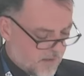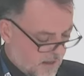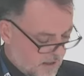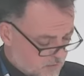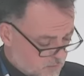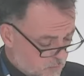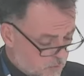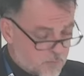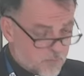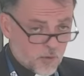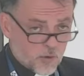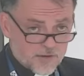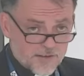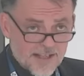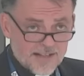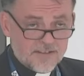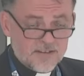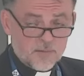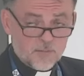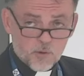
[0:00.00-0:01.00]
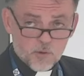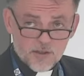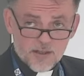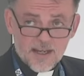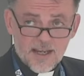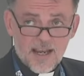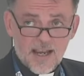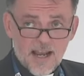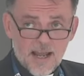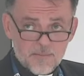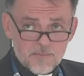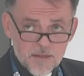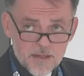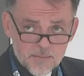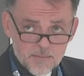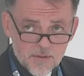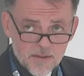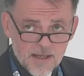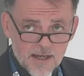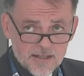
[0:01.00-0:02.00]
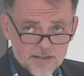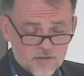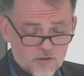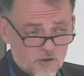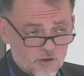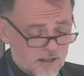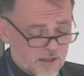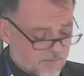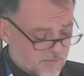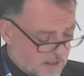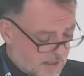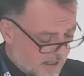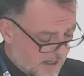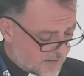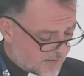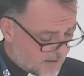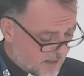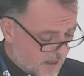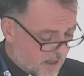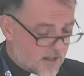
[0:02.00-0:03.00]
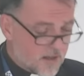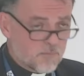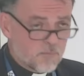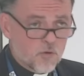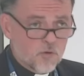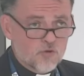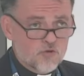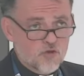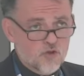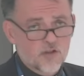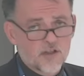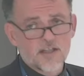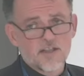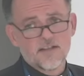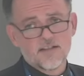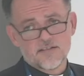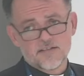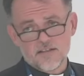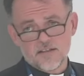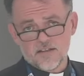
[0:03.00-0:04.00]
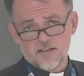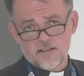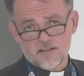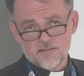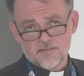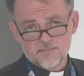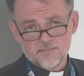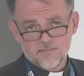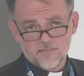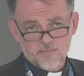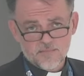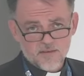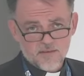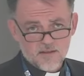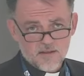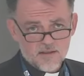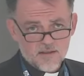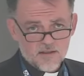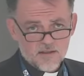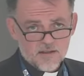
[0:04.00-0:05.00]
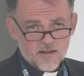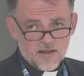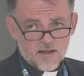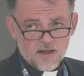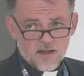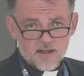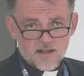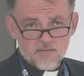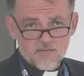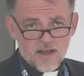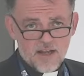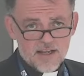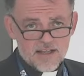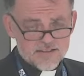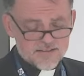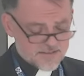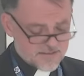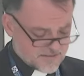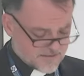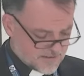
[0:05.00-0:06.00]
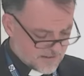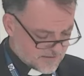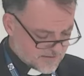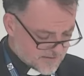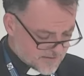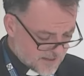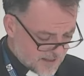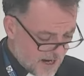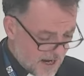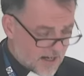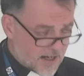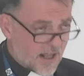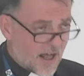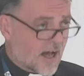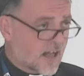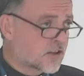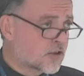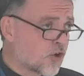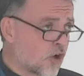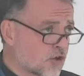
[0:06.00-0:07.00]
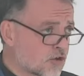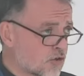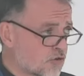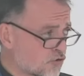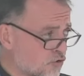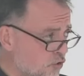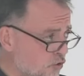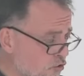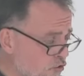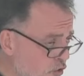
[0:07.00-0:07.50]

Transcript: es muy importante porque la Biblia todavía tiene mucho que decir a nivel existencial a todos los